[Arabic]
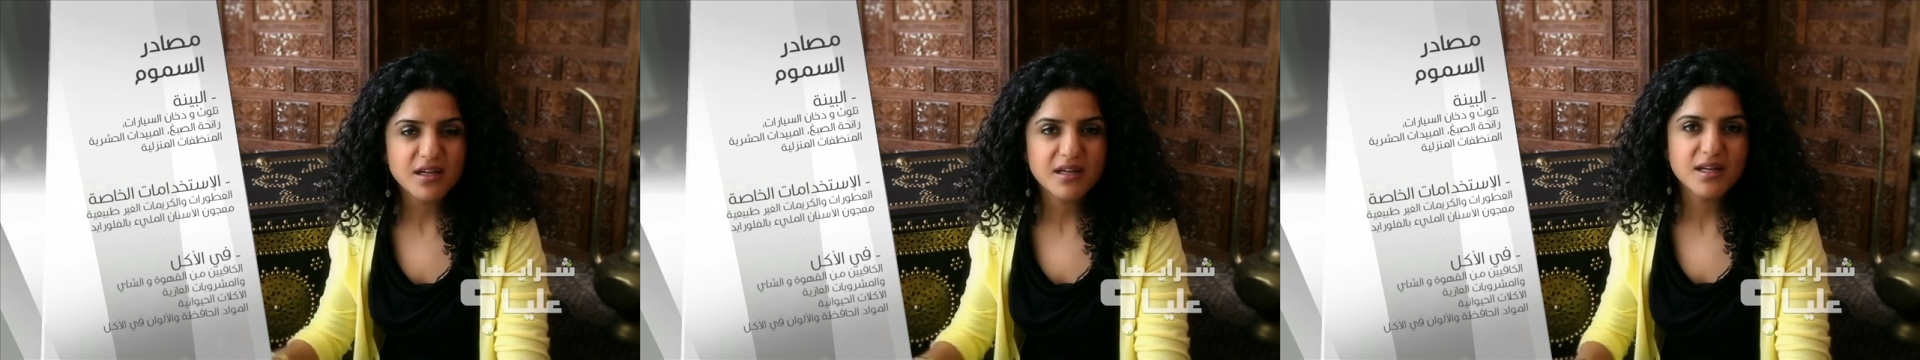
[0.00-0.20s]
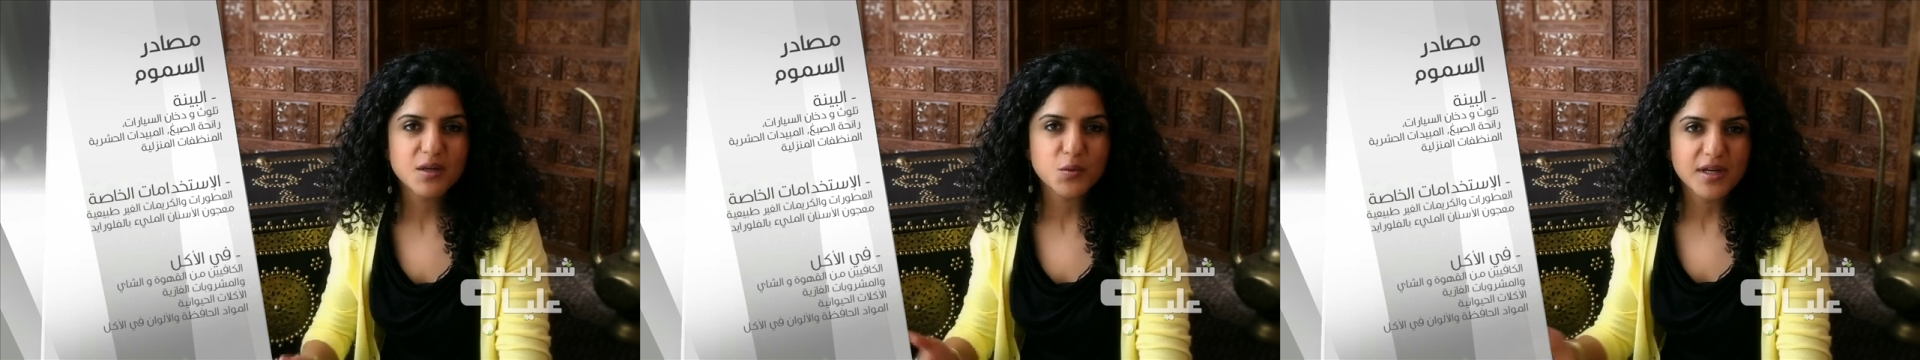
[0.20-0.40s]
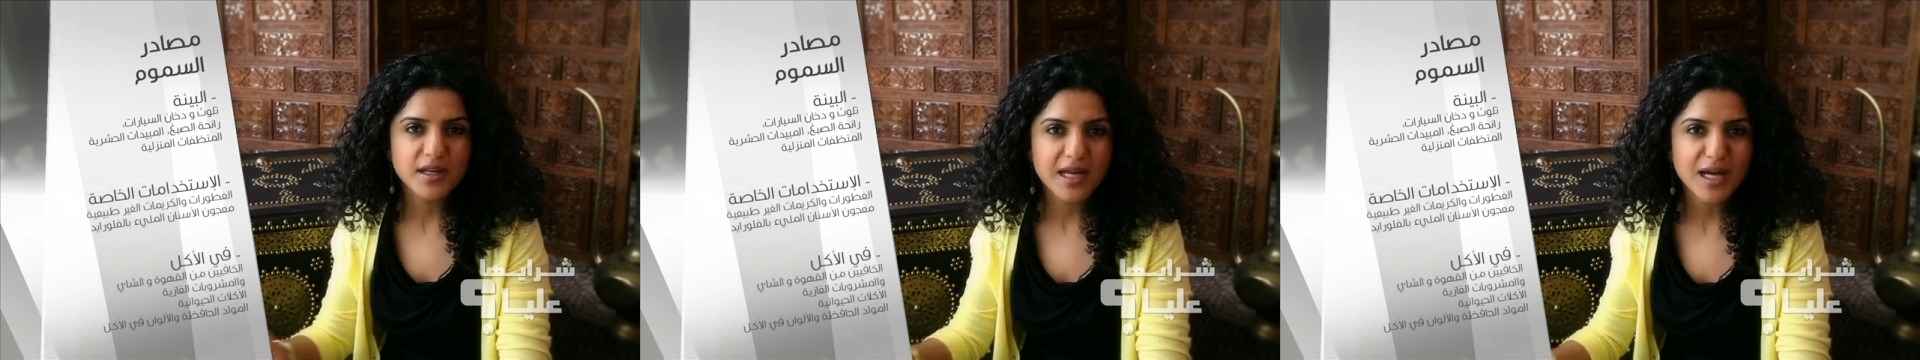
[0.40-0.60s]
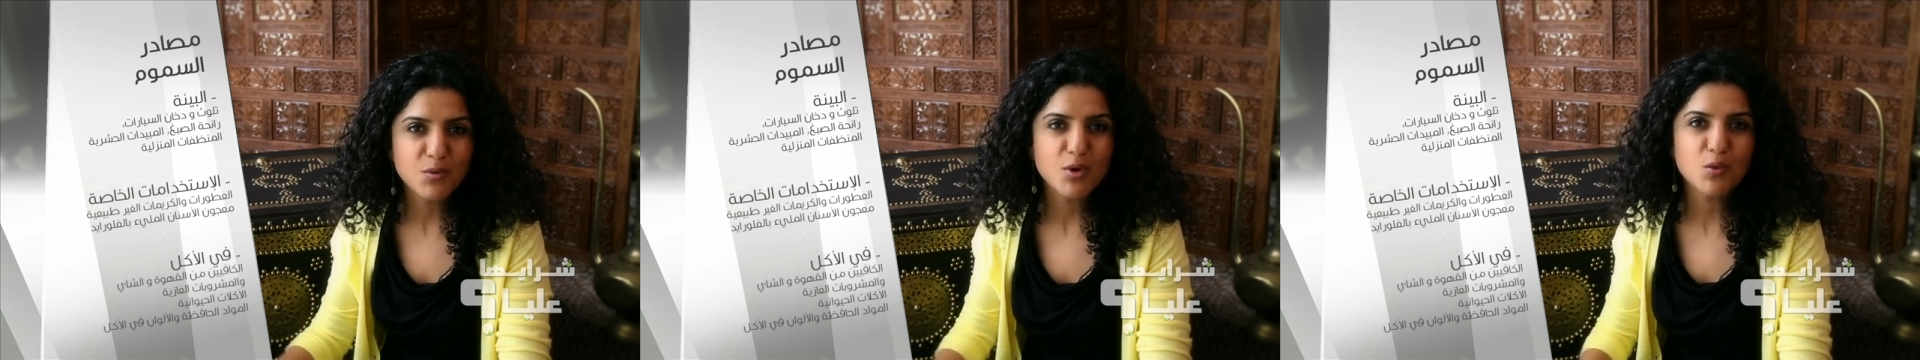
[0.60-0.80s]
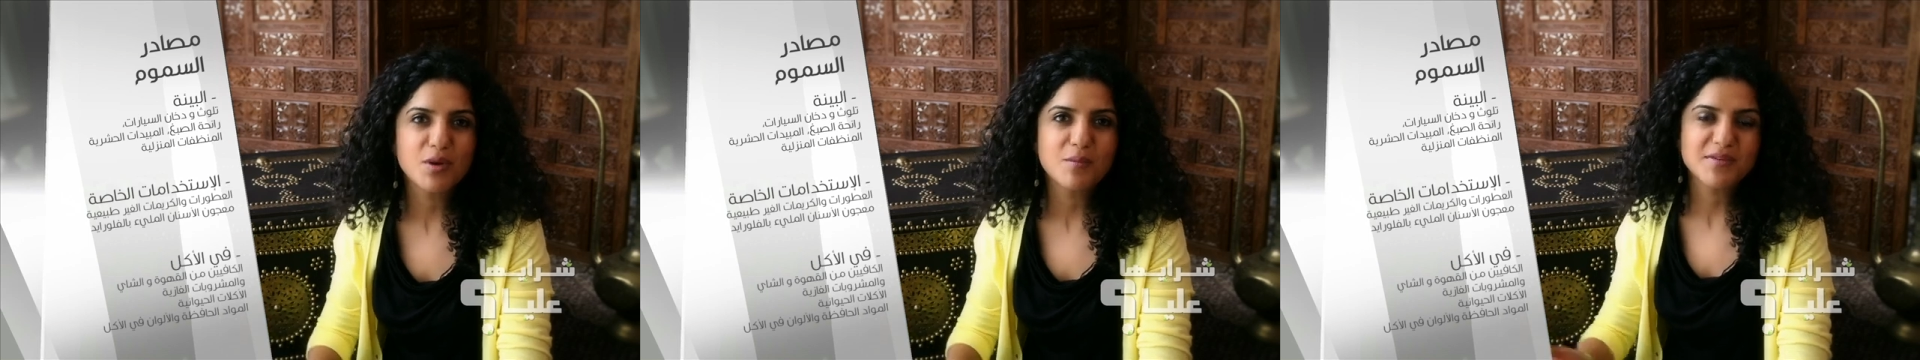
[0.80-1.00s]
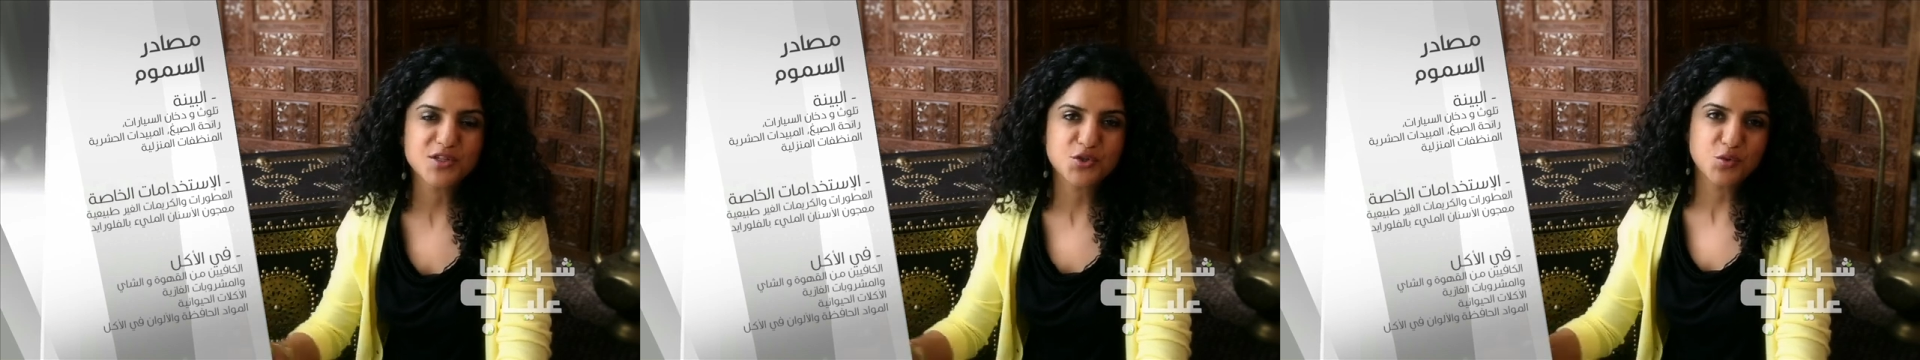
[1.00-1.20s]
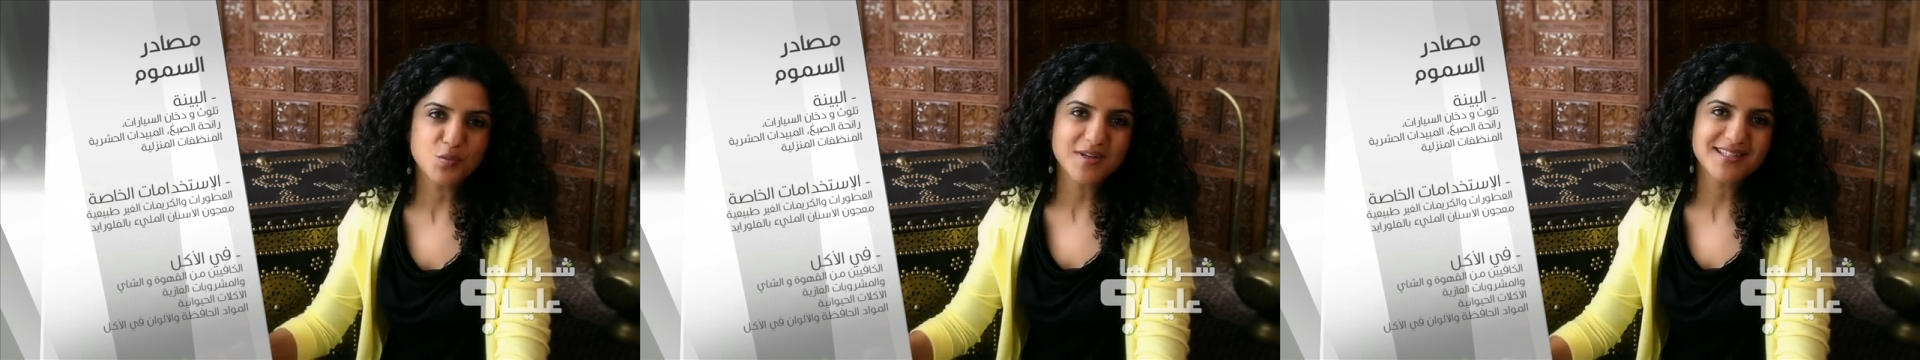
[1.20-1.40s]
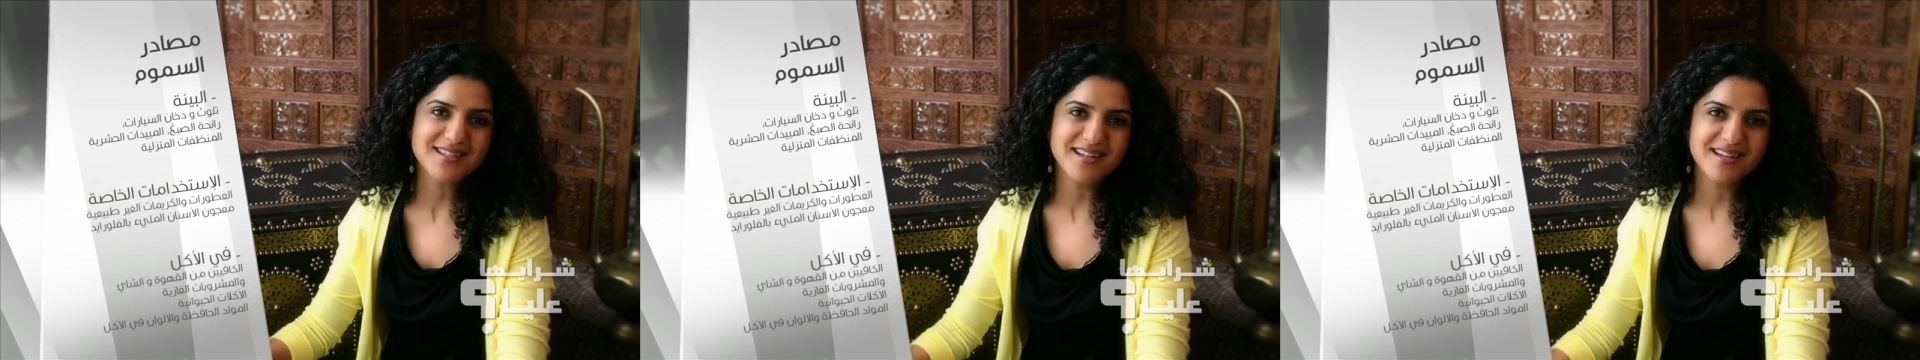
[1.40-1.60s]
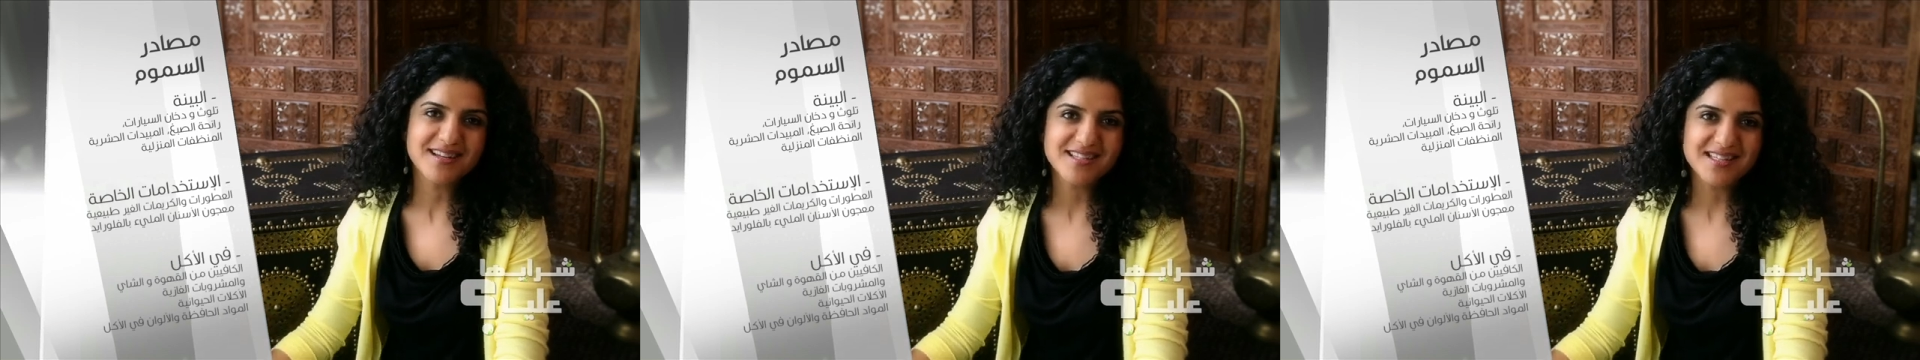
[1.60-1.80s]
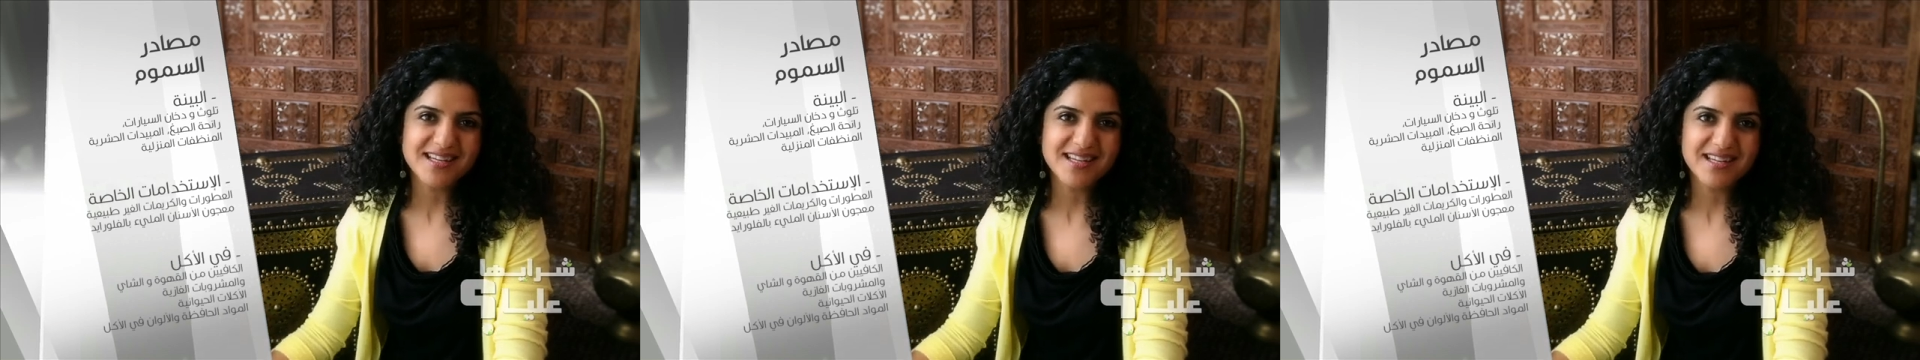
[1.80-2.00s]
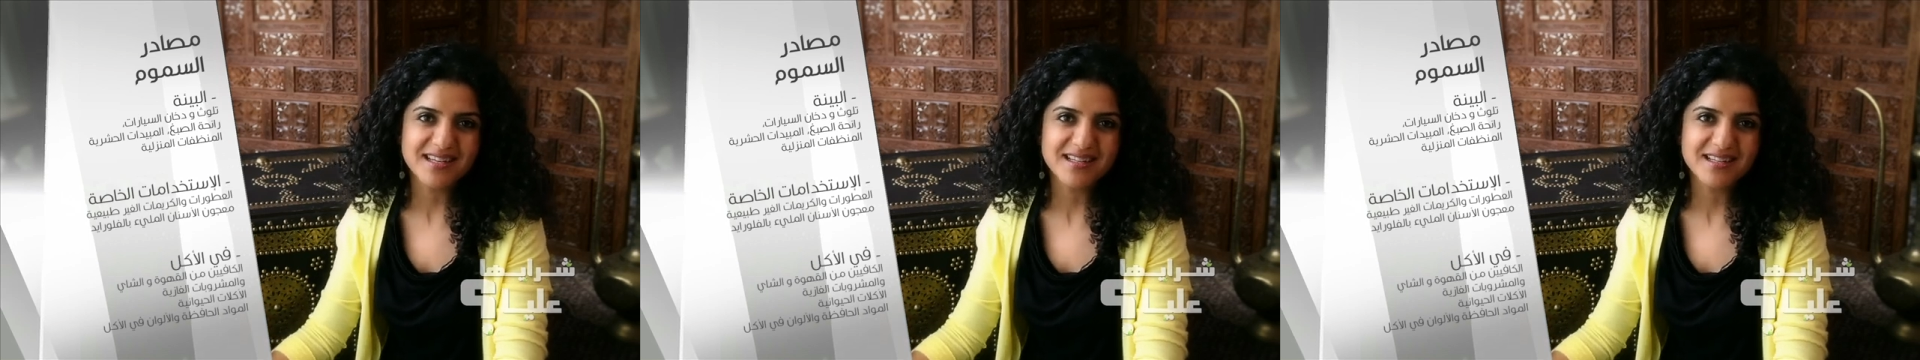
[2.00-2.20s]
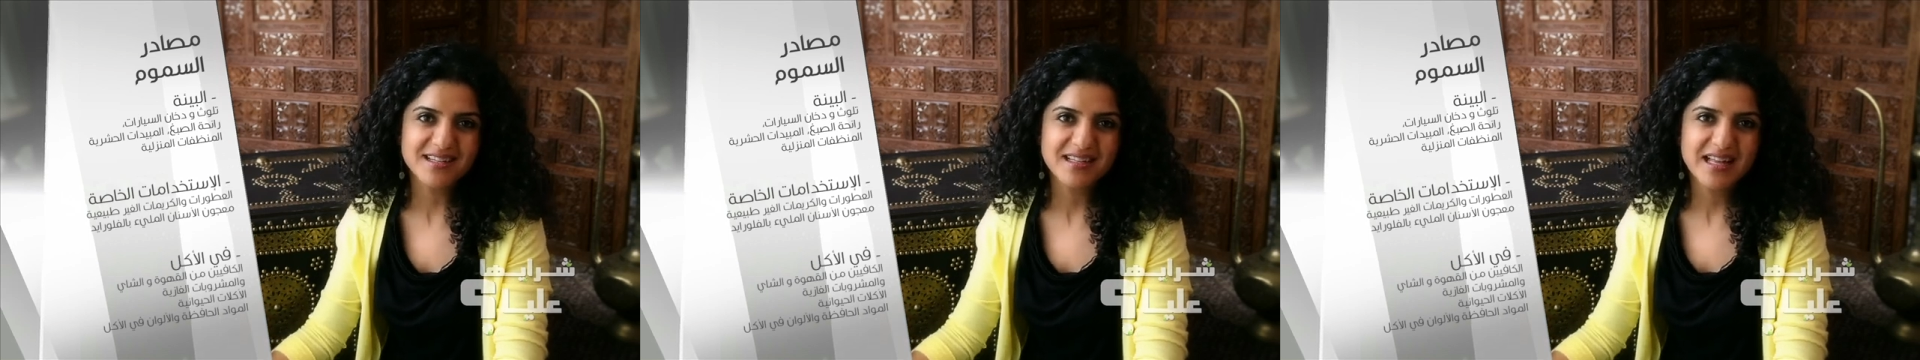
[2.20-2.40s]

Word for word: الشاي والقهوة والمشروبات الغازية